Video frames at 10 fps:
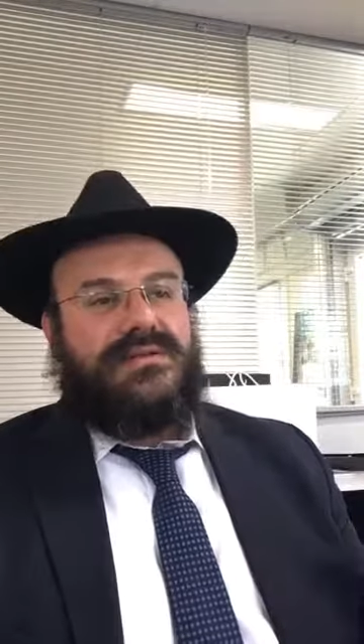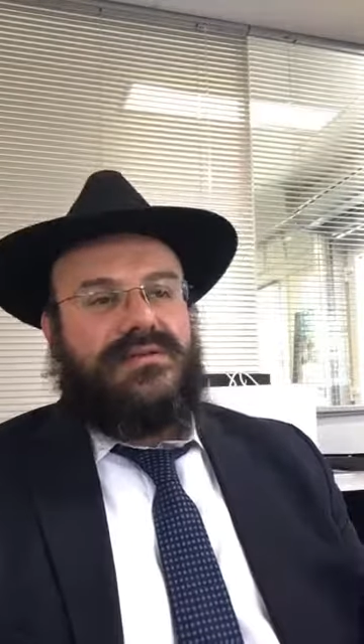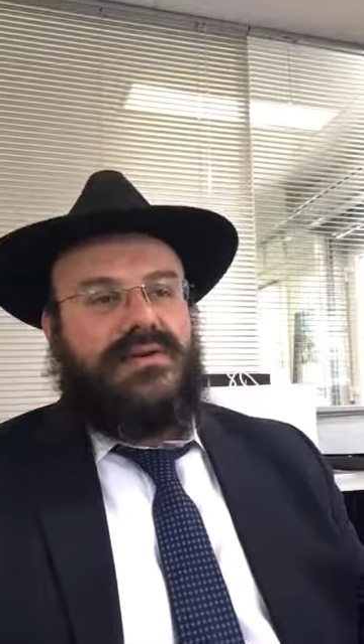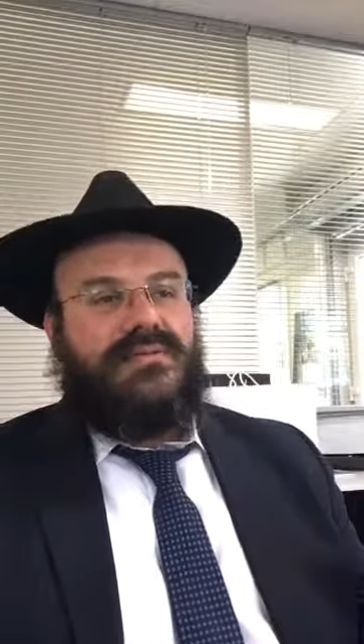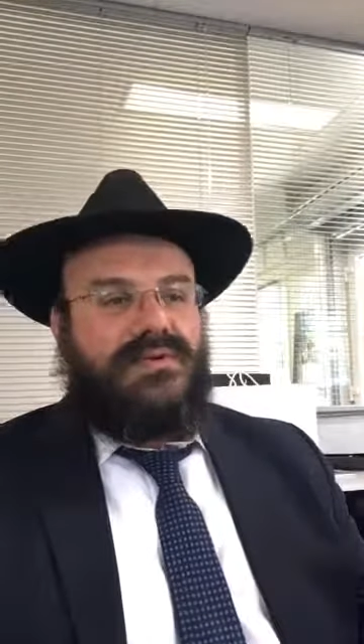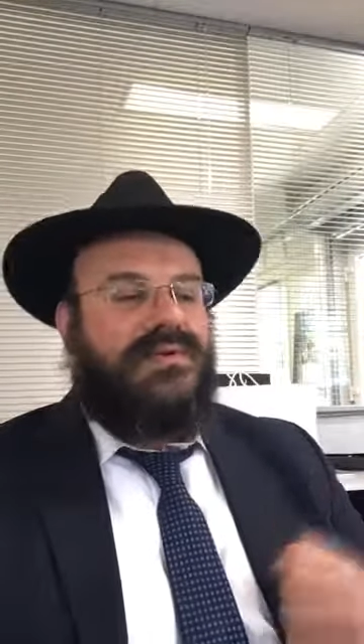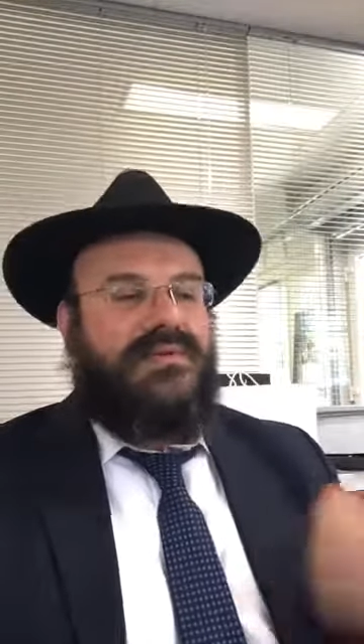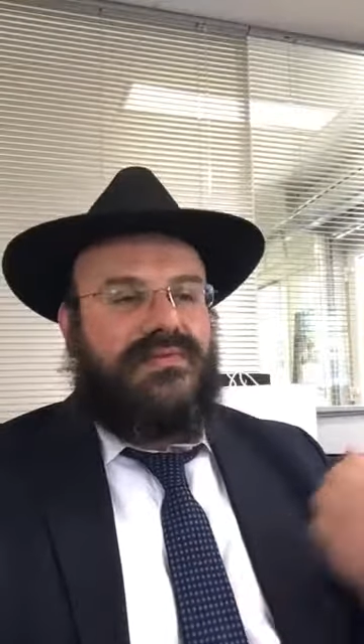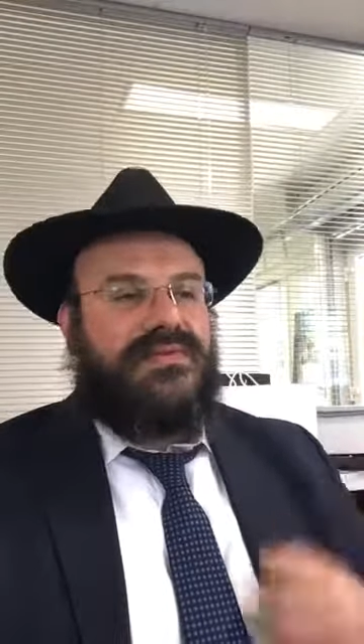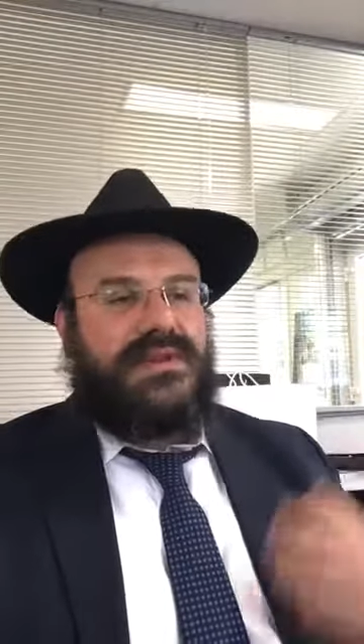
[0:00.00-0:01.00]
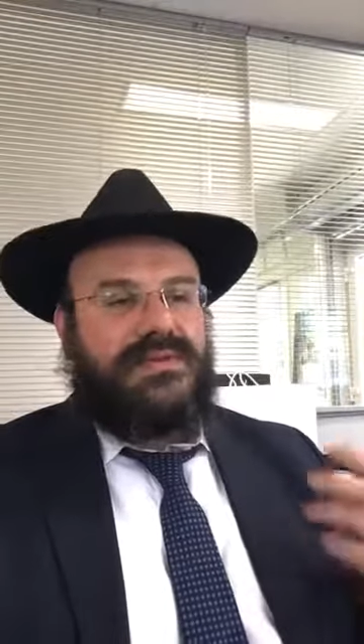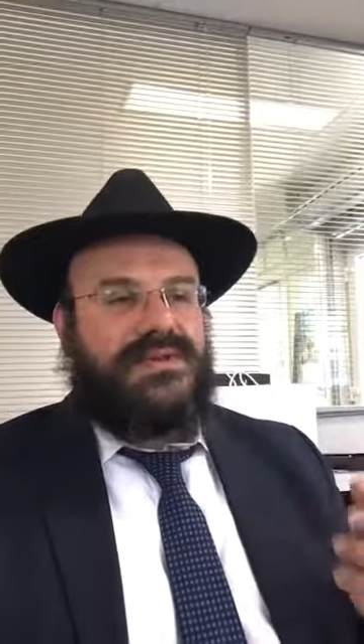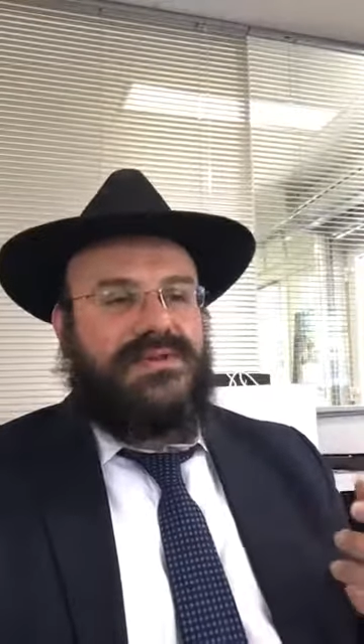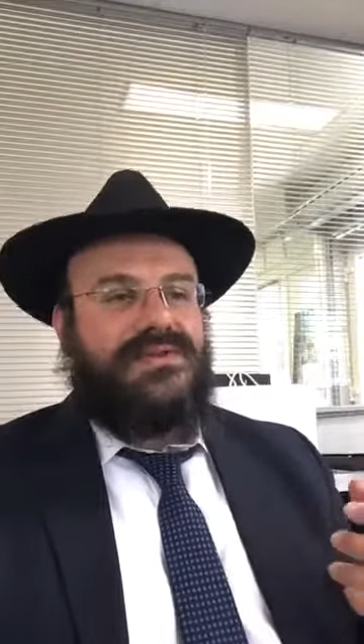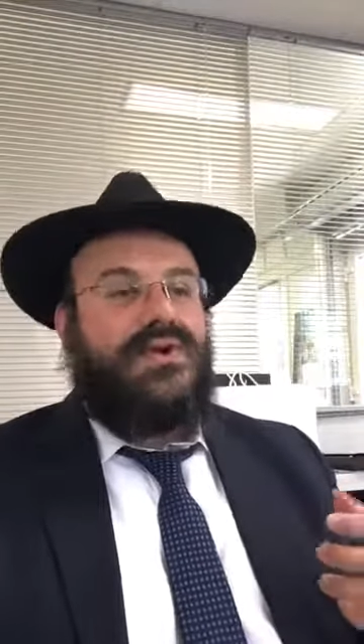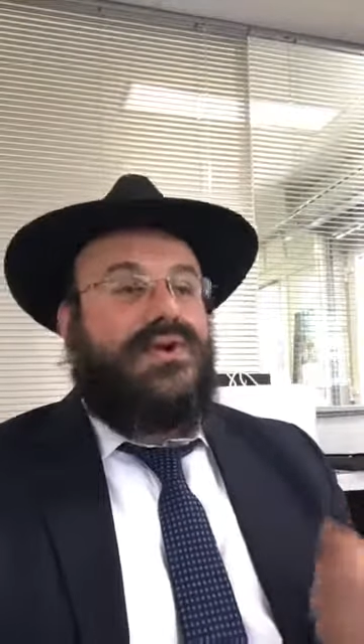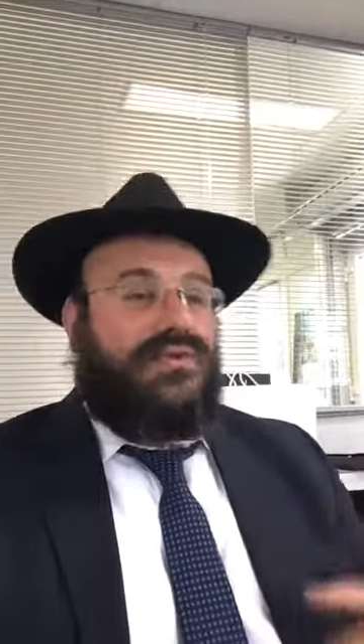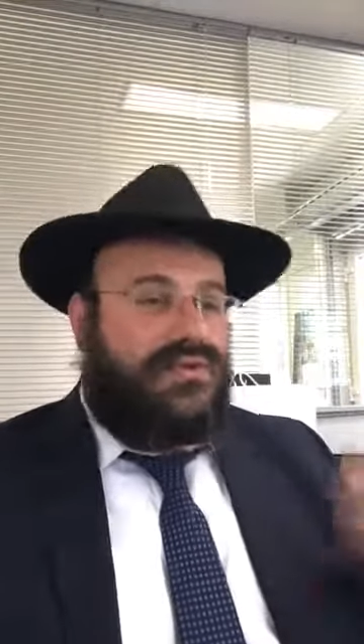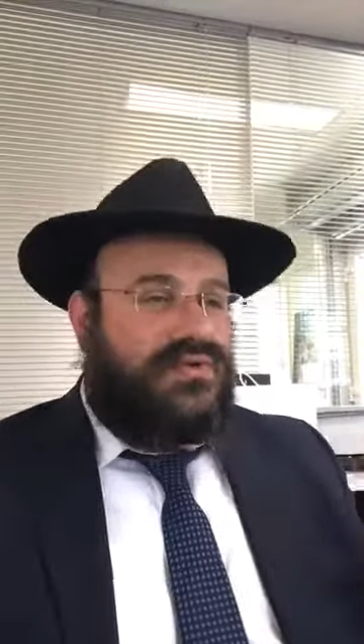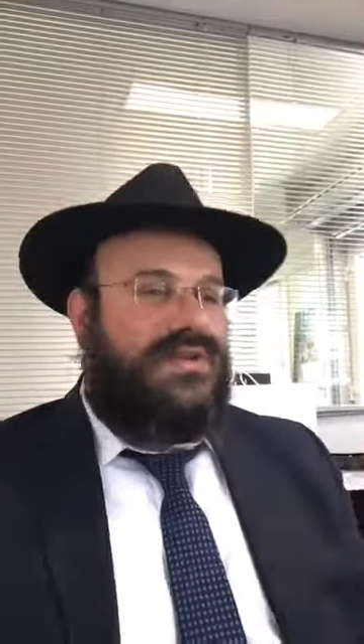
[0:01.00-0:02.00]
dans le plus profond de la personne,
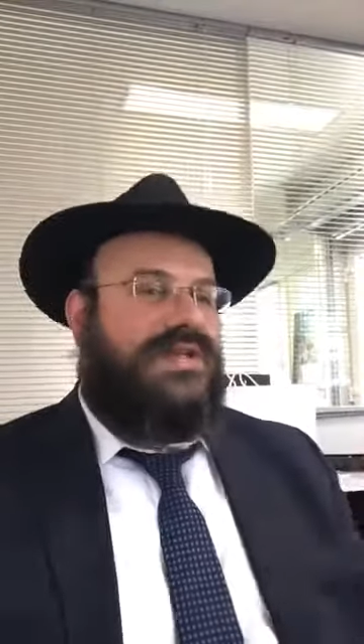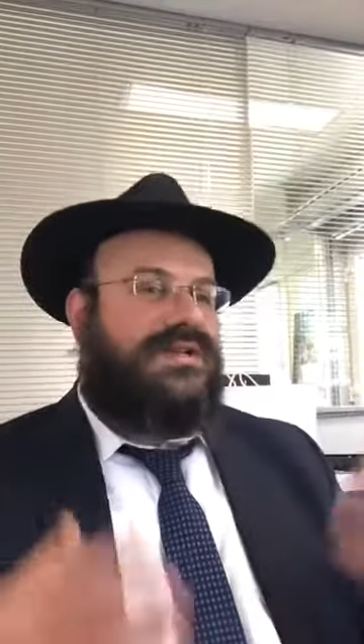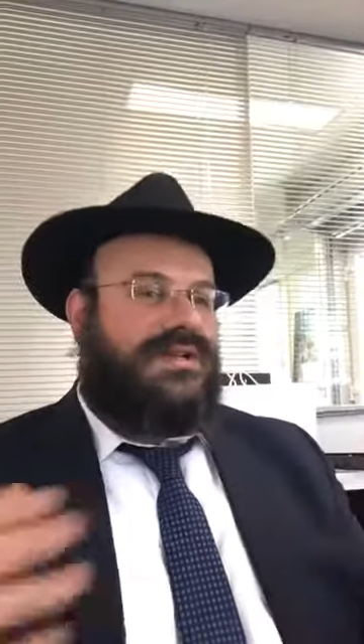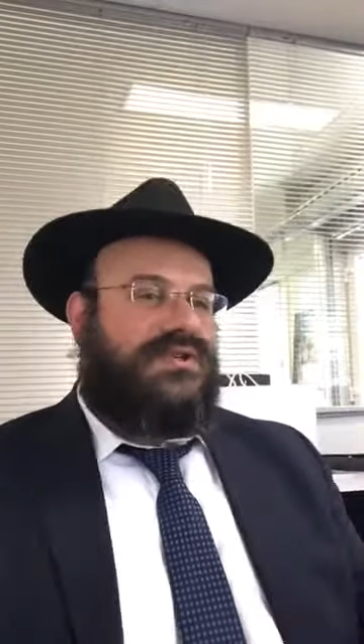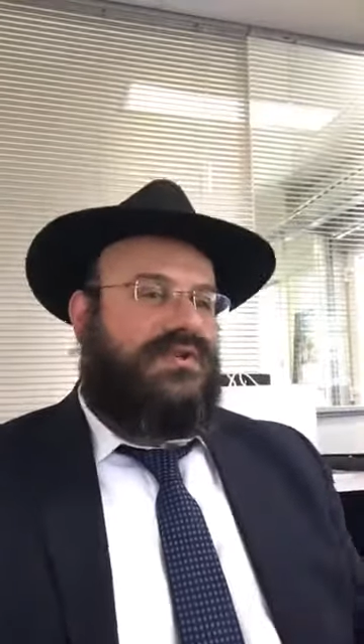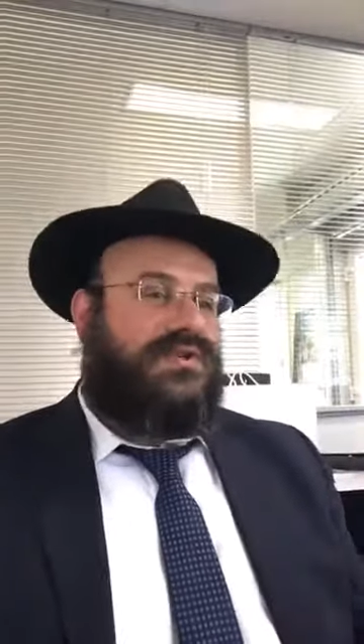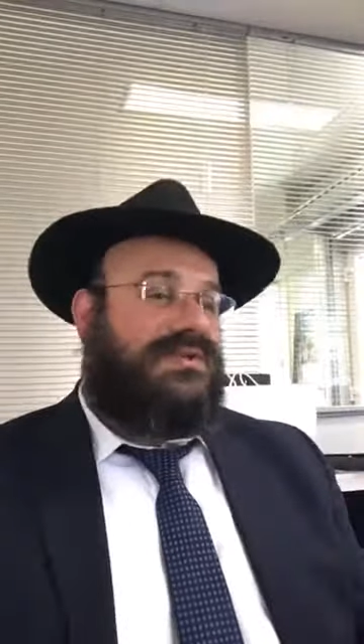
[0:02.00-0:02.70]
tout son être, il est joyeux.